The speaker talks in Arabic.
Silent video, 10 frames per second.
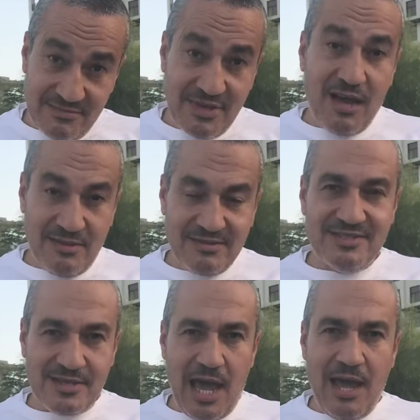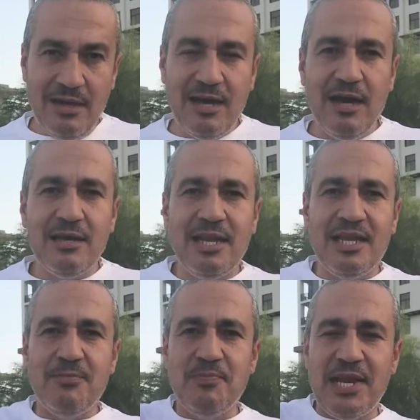اه صح اه
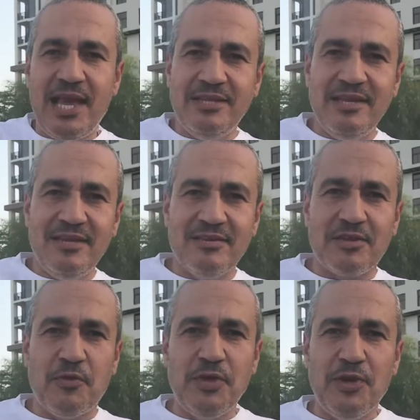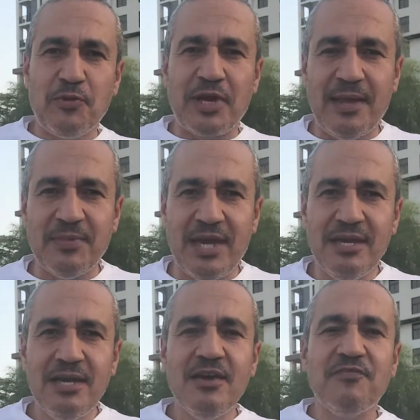لان بيبقى ليها ديل كده طويل والكلام ده
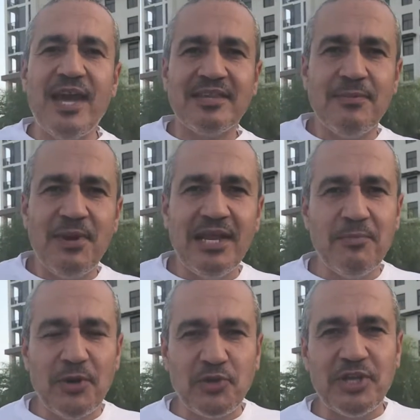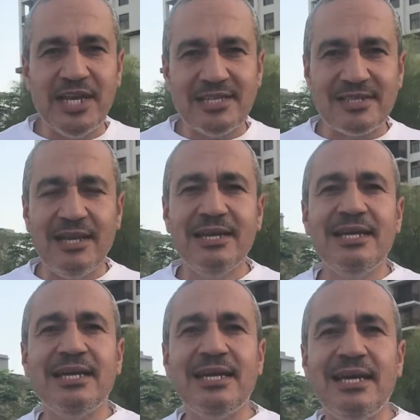فاحتمال الموضوع ده يحصل
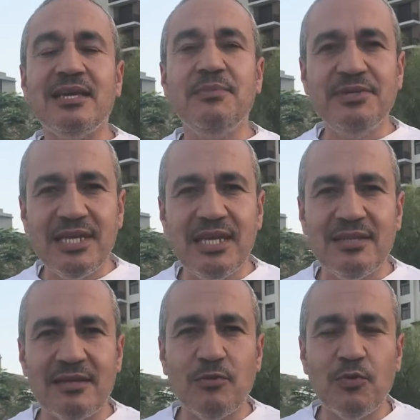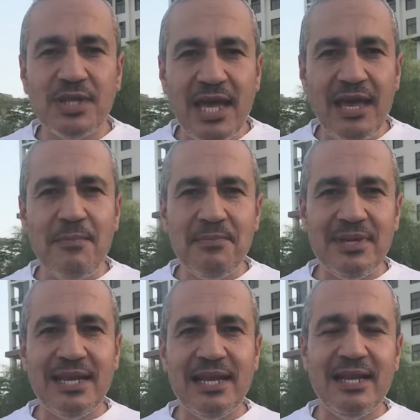آه كبير جدا وده
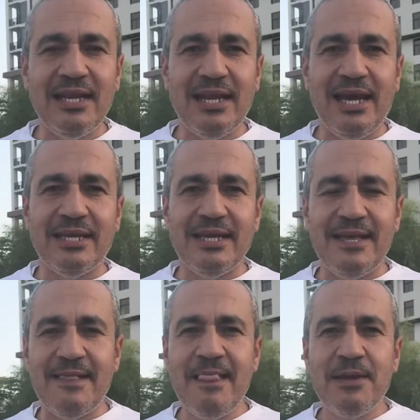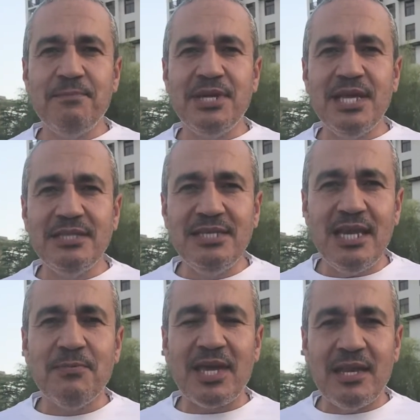من ال يعني ايه
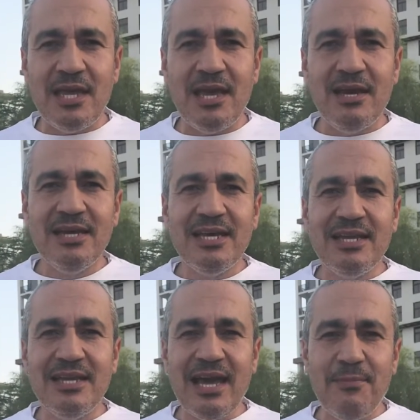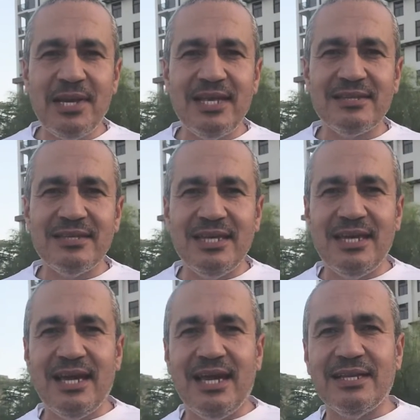بيدي امكانيه لعمليه
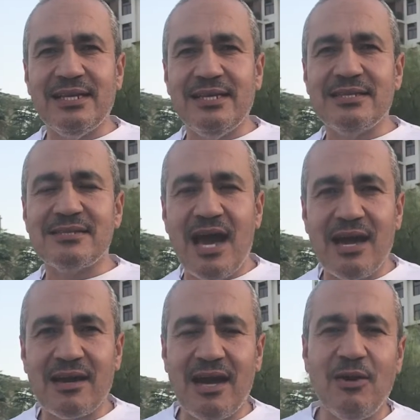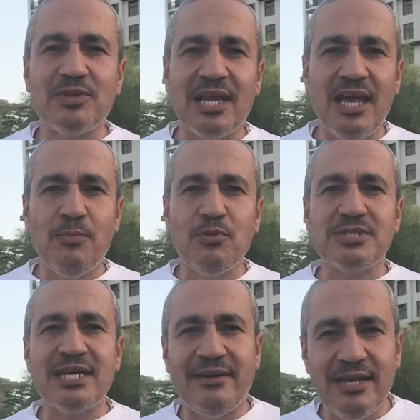ايه يعني صعق او
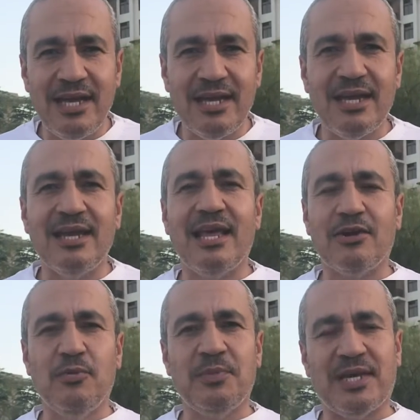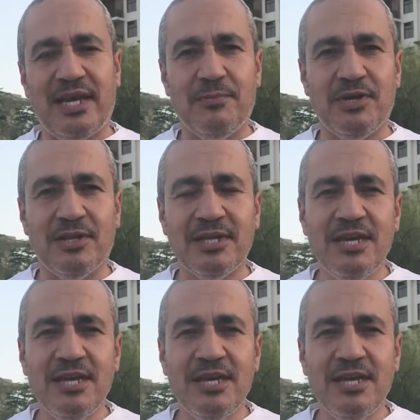تلامس حرايق الى اخره من الكلام دوت